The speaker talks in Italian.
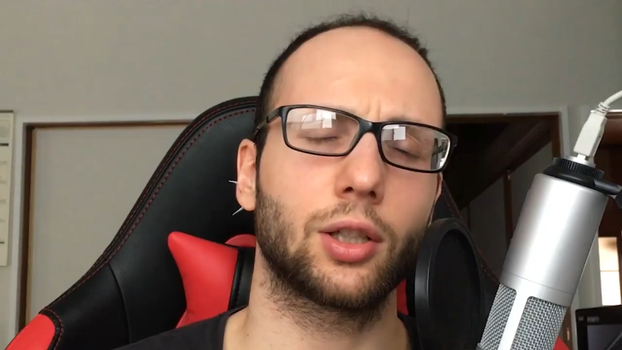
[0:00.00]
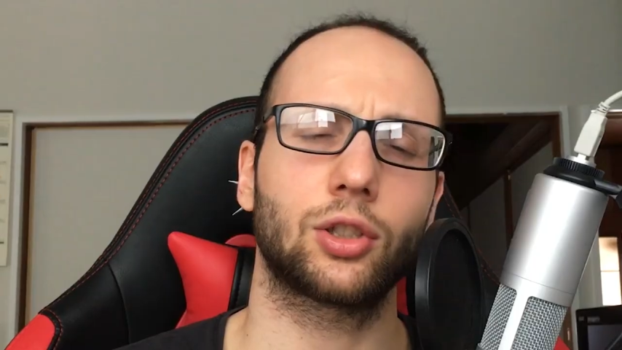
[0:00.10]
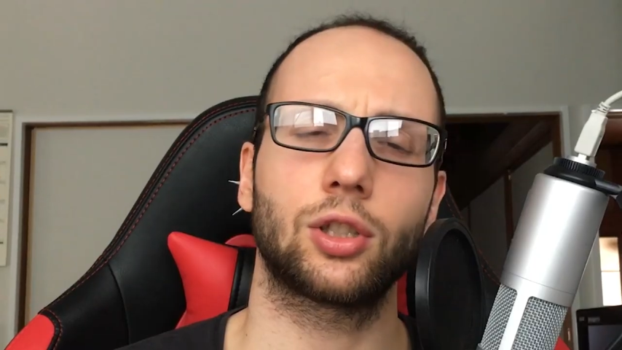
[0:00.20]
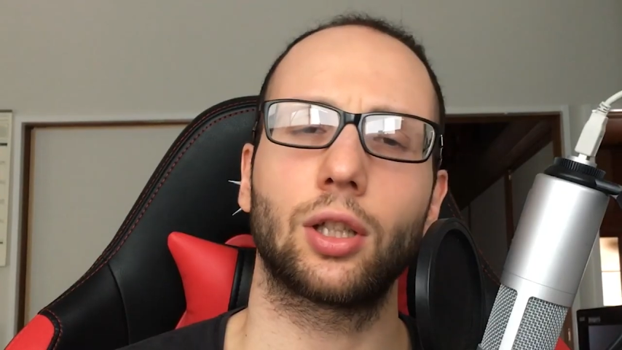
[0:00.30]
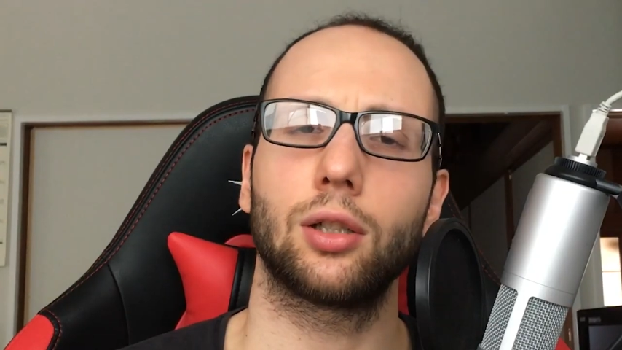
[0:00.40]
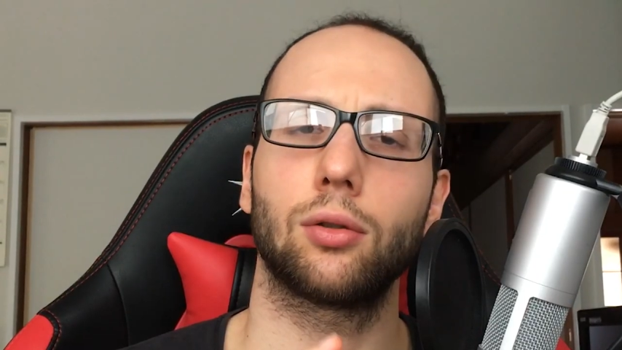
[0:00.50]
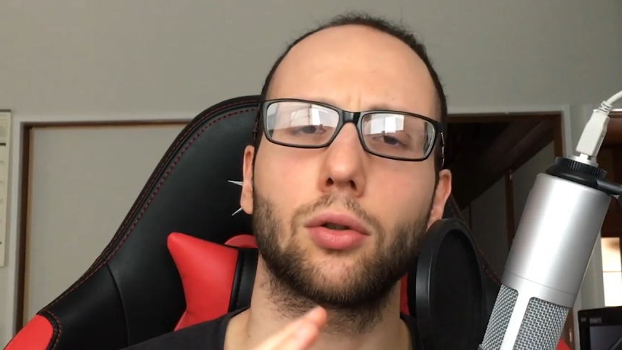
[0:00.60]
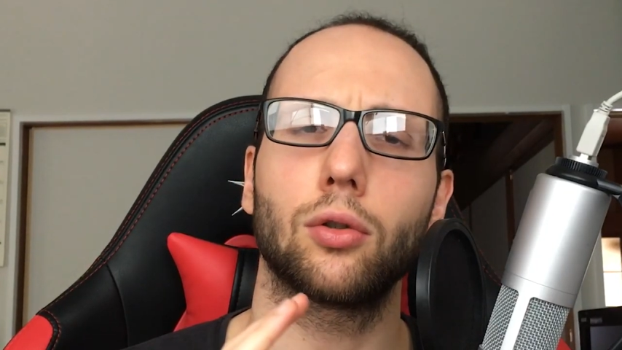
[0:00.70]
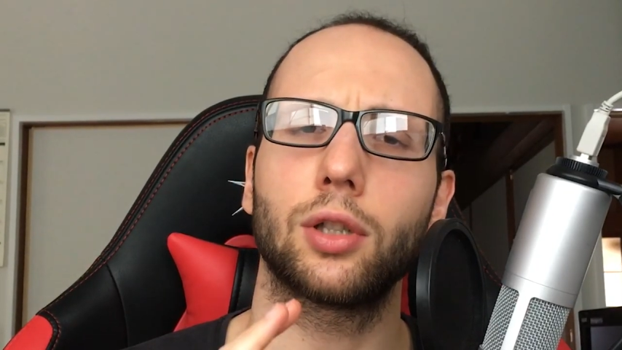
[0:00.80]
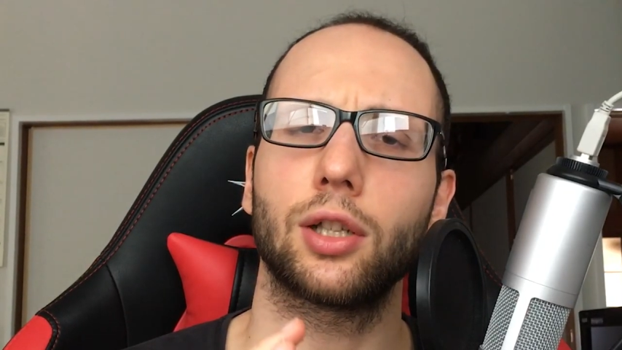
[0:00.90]
che si
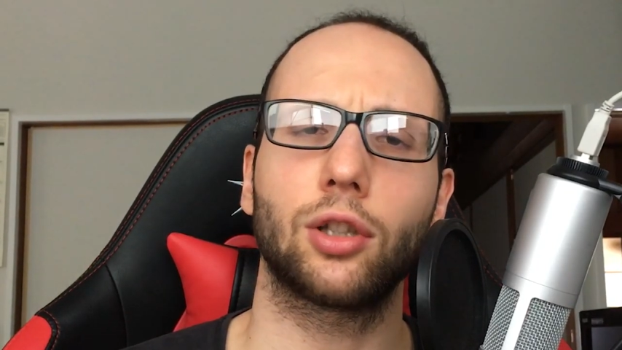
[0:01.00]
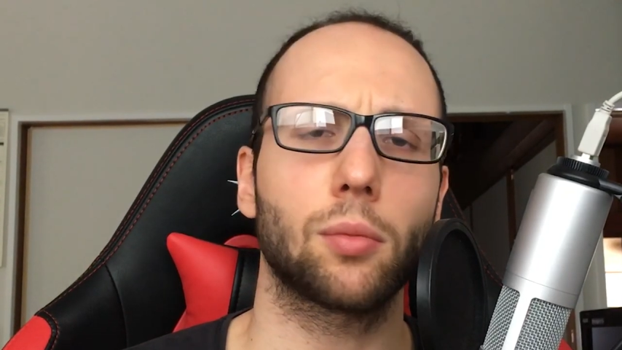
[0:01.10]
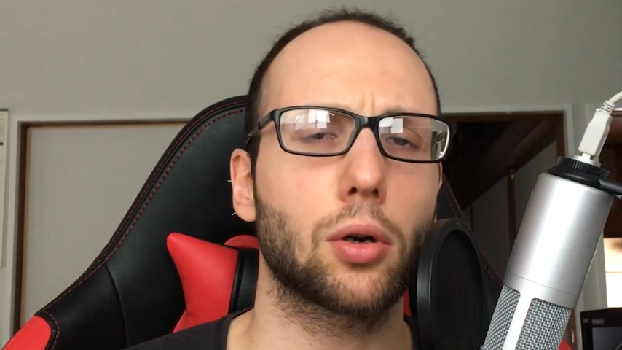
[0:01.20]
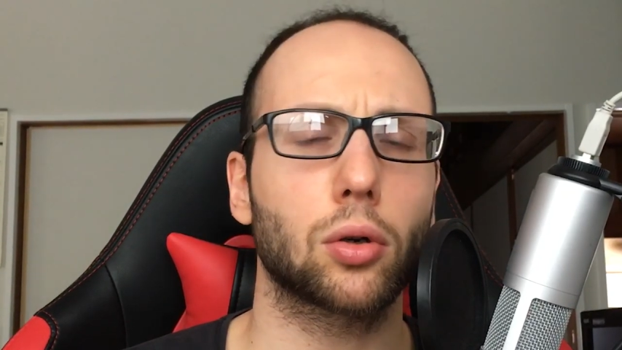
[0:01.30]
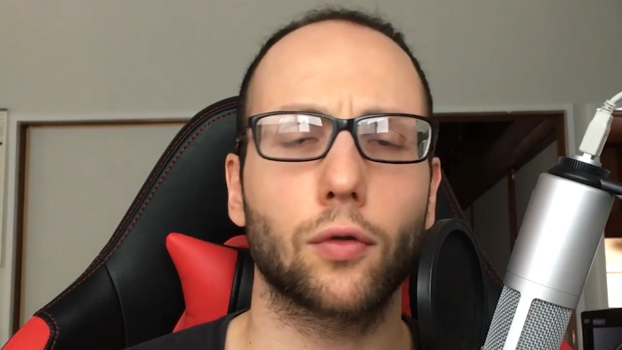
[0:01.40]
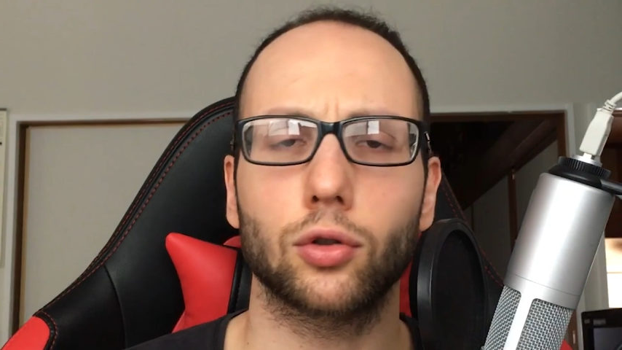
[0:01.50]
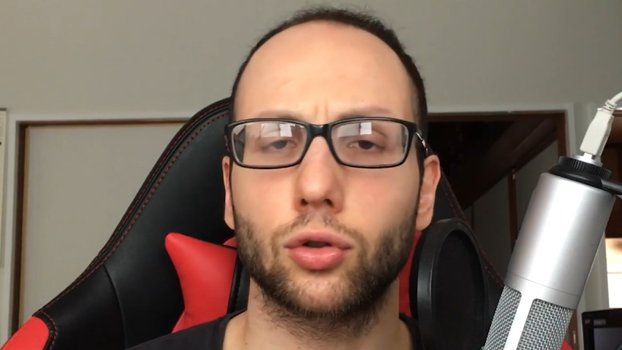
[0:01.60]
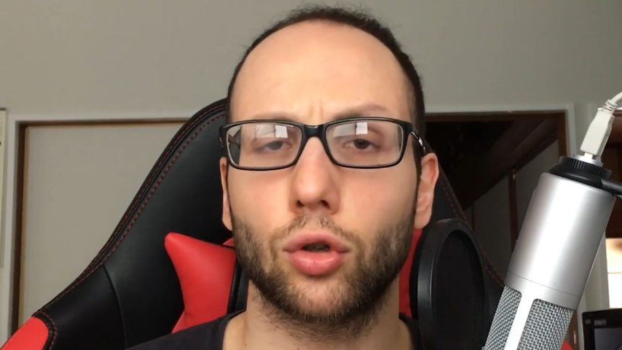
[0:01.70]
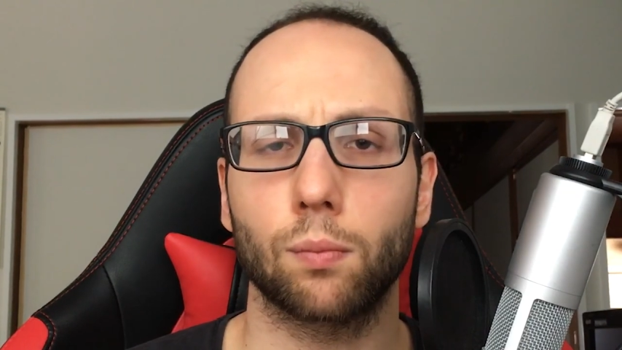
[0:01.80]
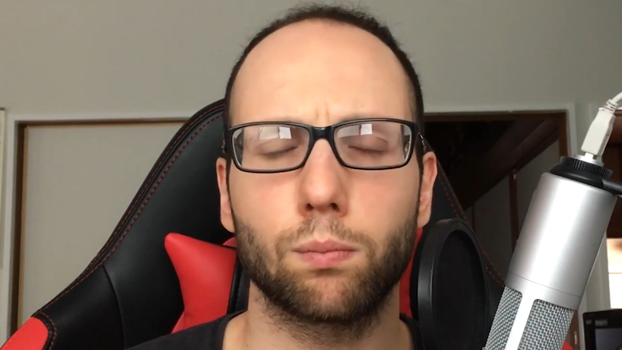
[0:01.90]
tagliano coi denti manco
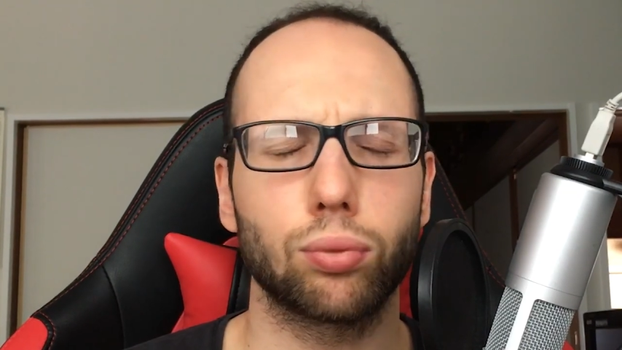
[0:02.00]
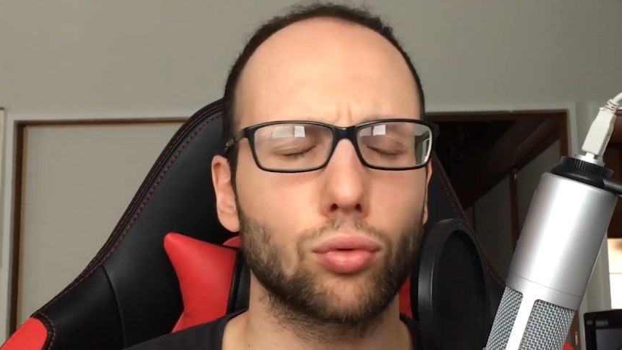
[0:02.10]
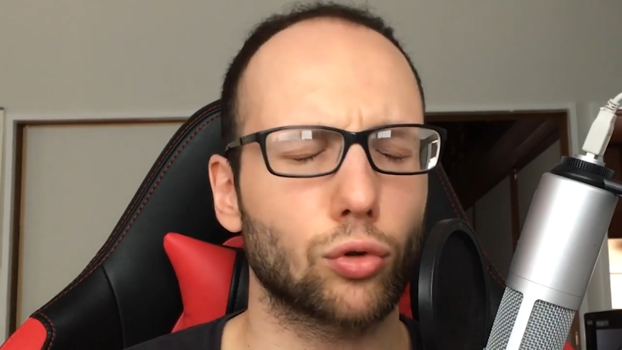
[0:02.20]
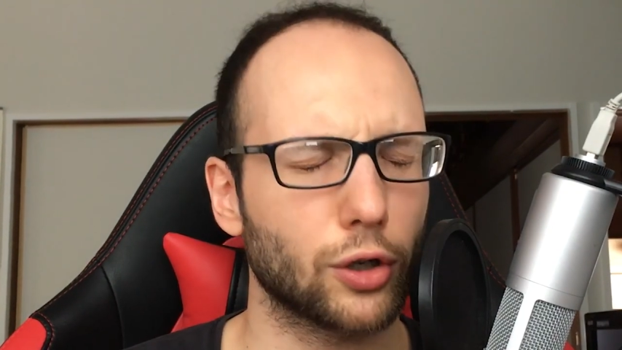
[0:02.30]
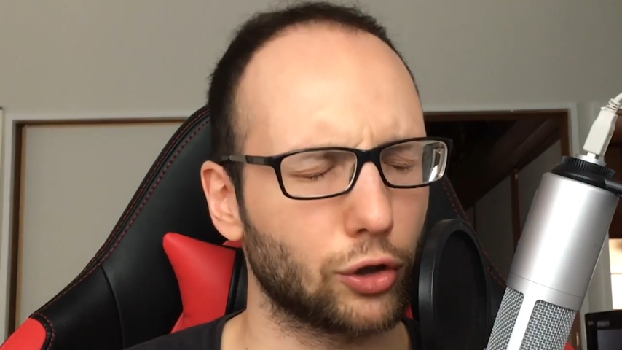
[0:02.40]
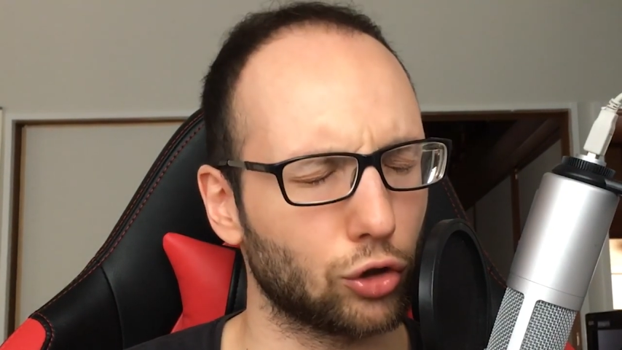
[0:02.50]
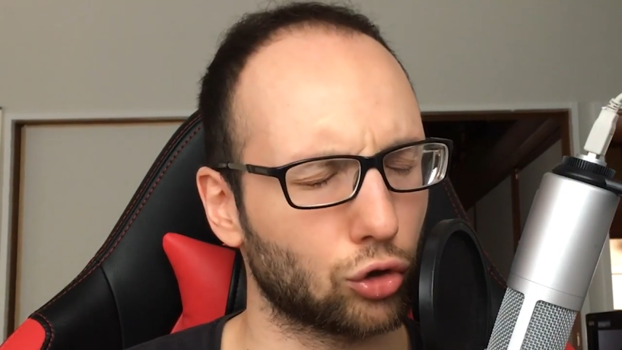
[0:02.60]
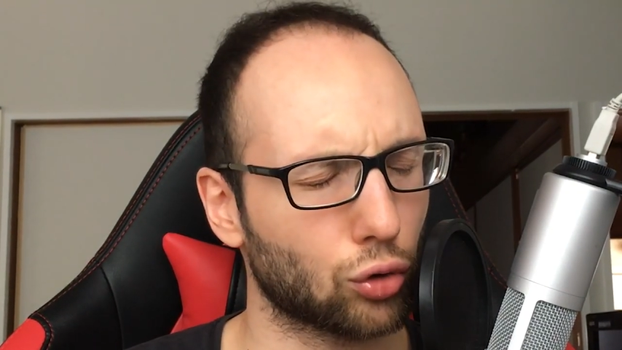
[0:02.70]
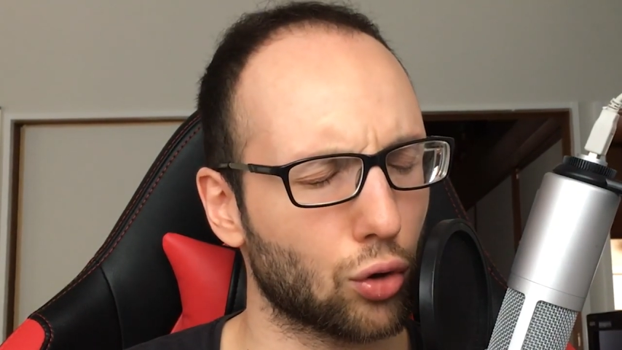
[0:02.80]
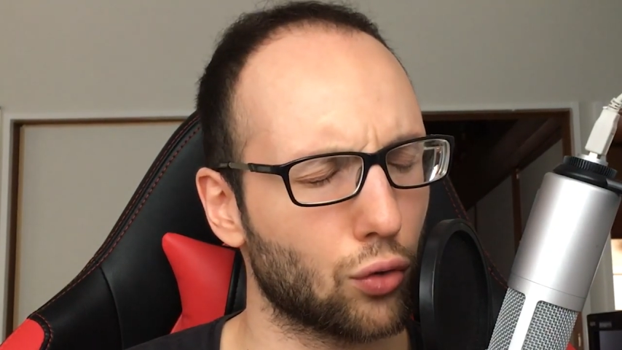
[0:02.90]
fossero burro e si
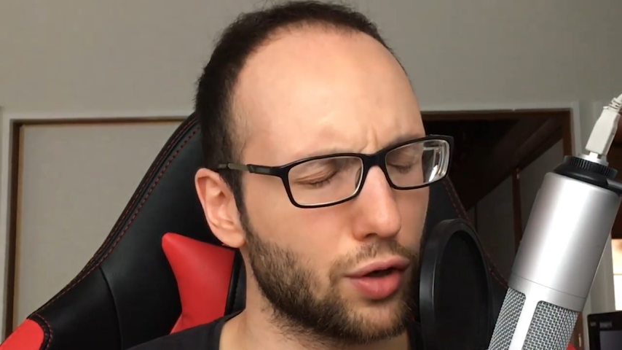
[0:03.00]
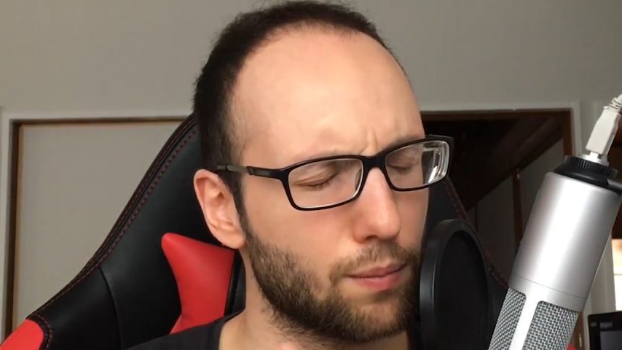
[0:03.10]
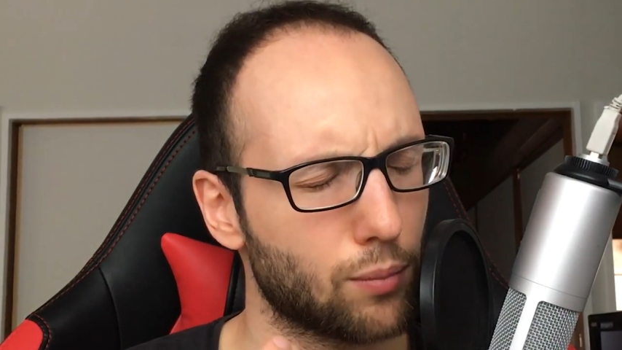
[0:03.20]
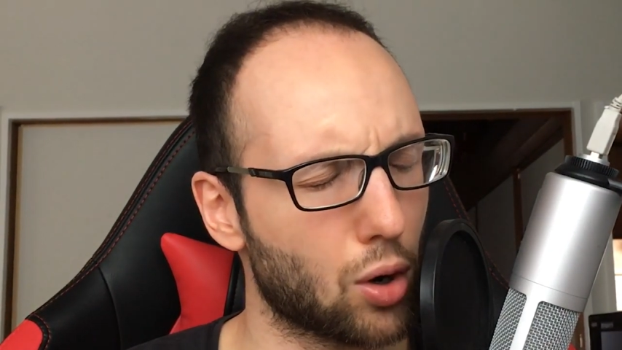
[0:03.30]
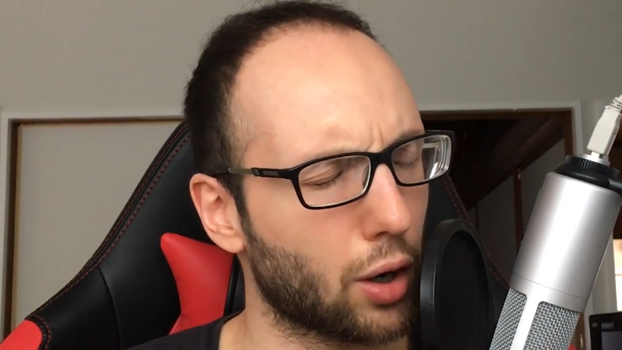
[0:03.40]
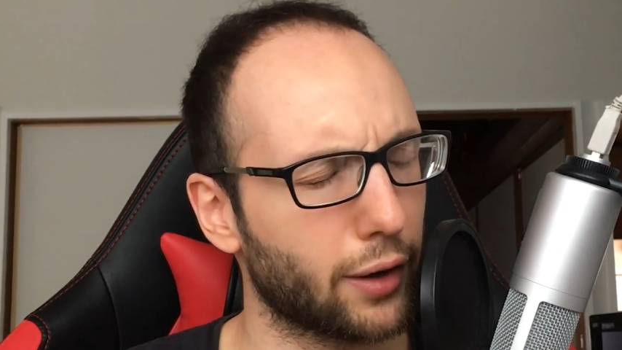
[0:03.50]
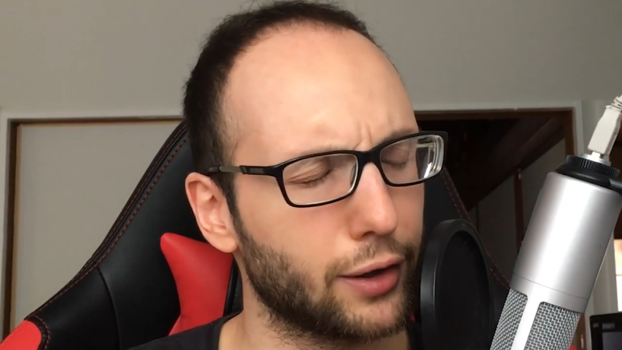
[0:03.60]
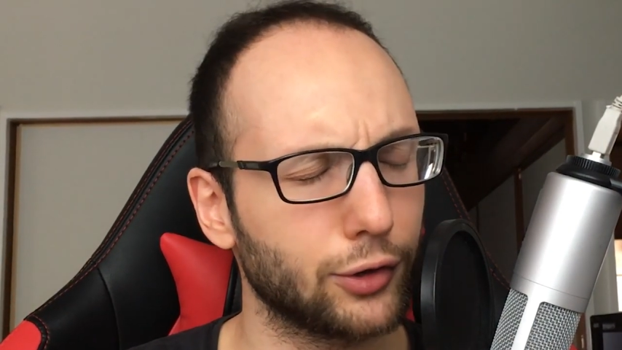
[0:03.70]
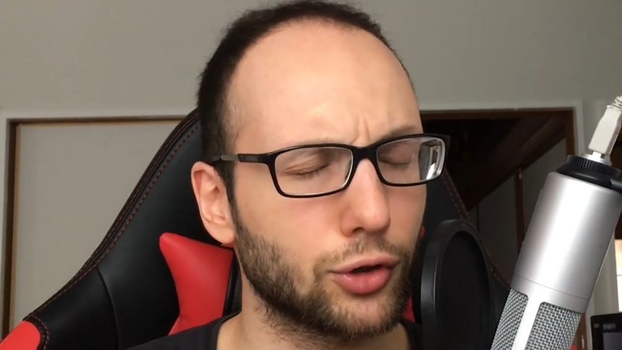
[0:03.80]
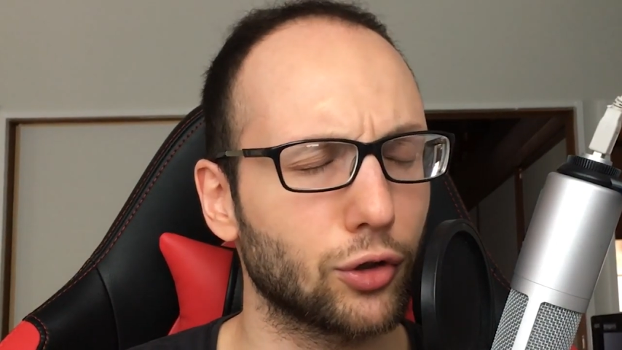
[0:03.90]
sciolgono in bocca
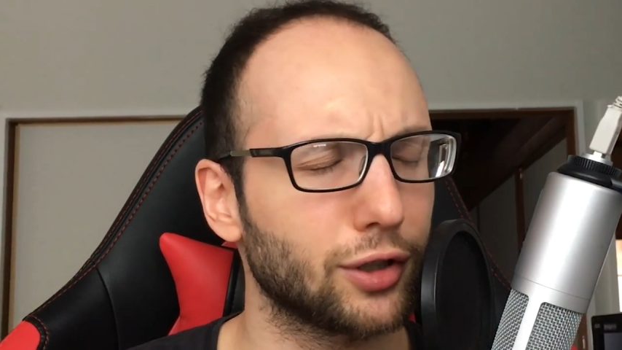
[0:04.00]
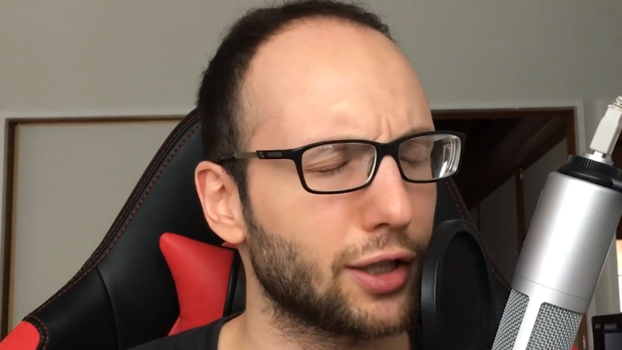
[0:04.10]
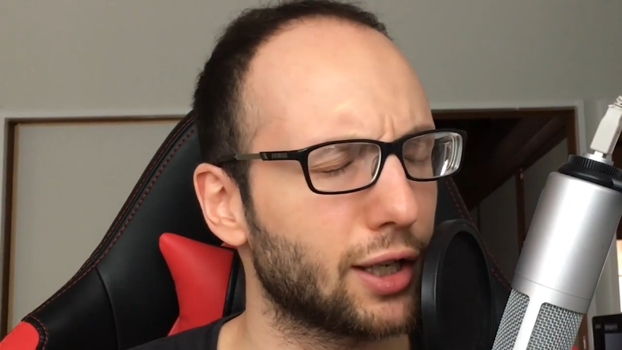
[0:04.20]
nel giro di